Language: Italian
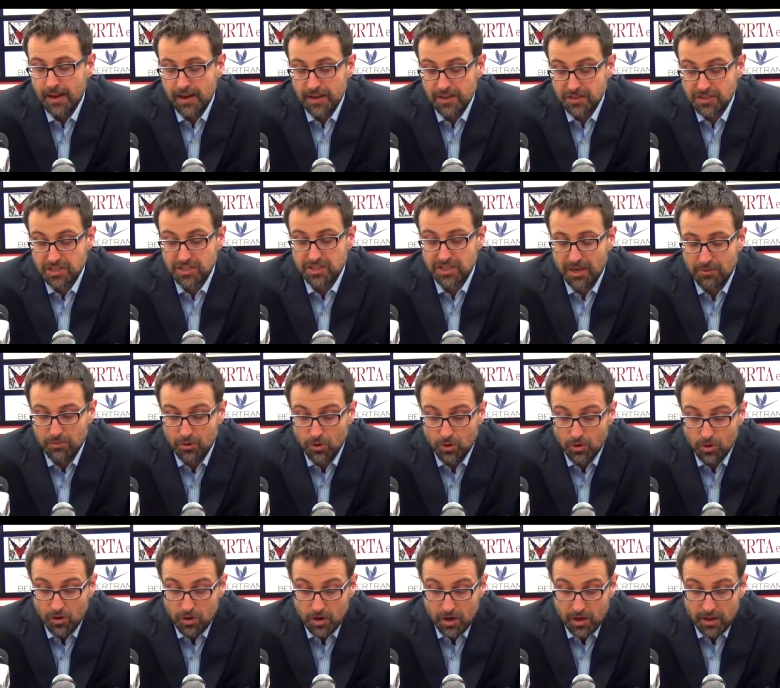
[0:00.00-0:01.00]
ci siamo
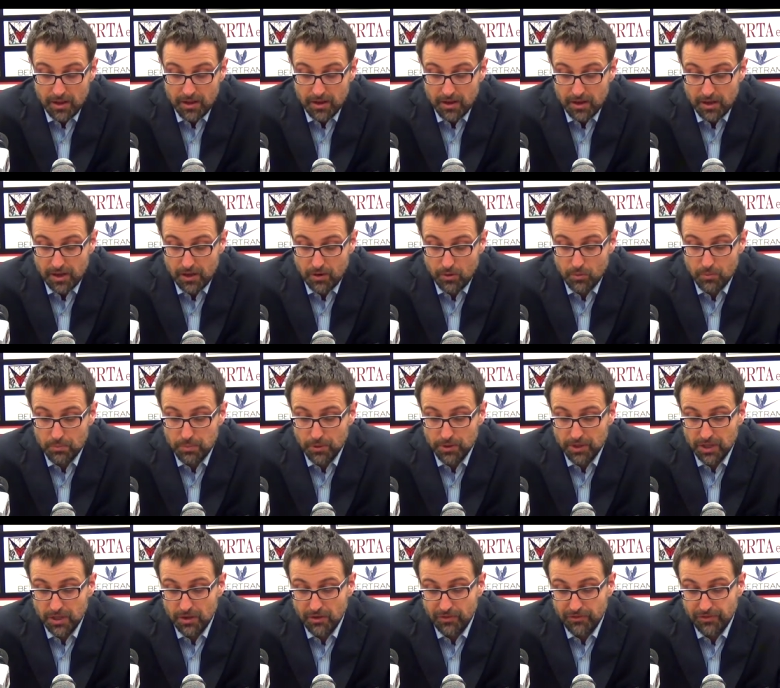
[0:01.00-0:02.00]
eh, un
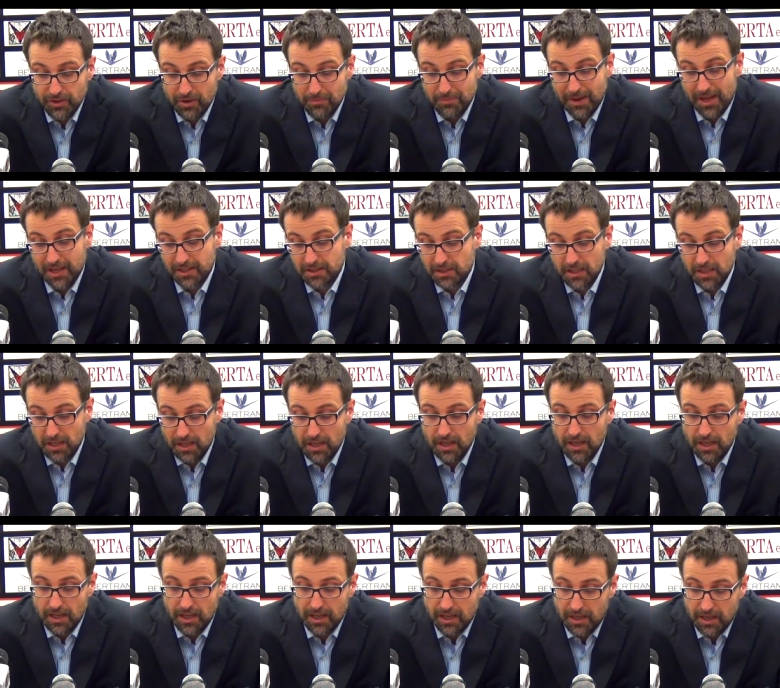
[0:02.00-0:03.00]
pochino fermati
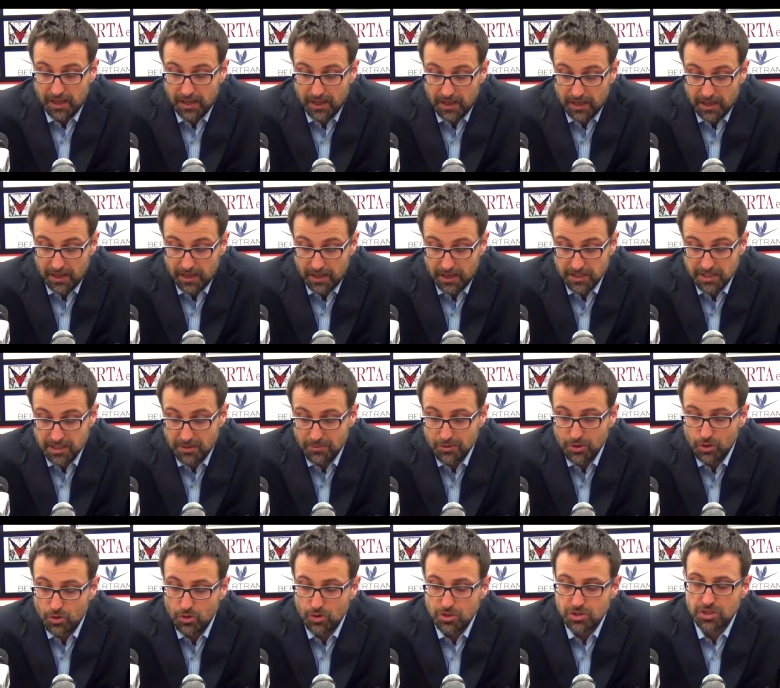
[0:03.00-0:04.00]
e, e siamo
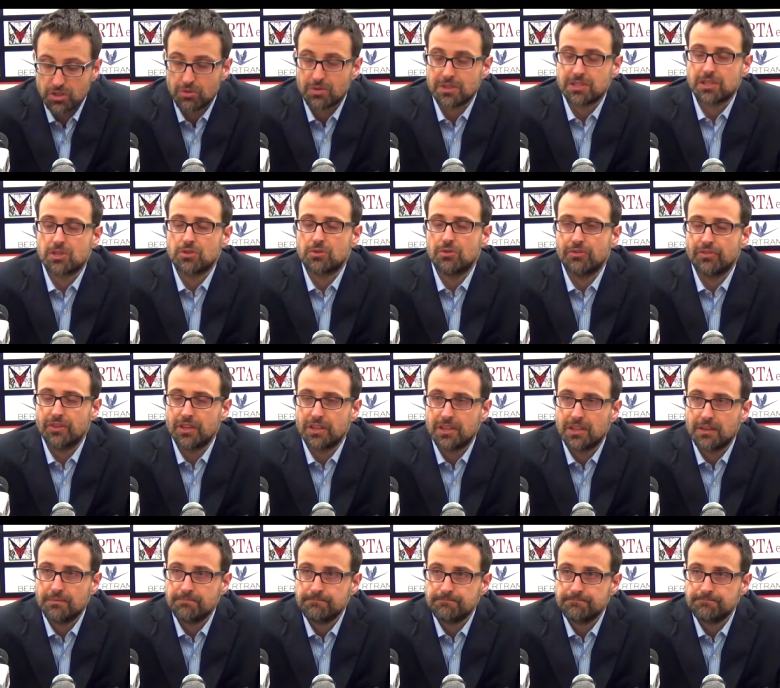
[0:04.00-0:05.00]
in corso in questa sconfitta.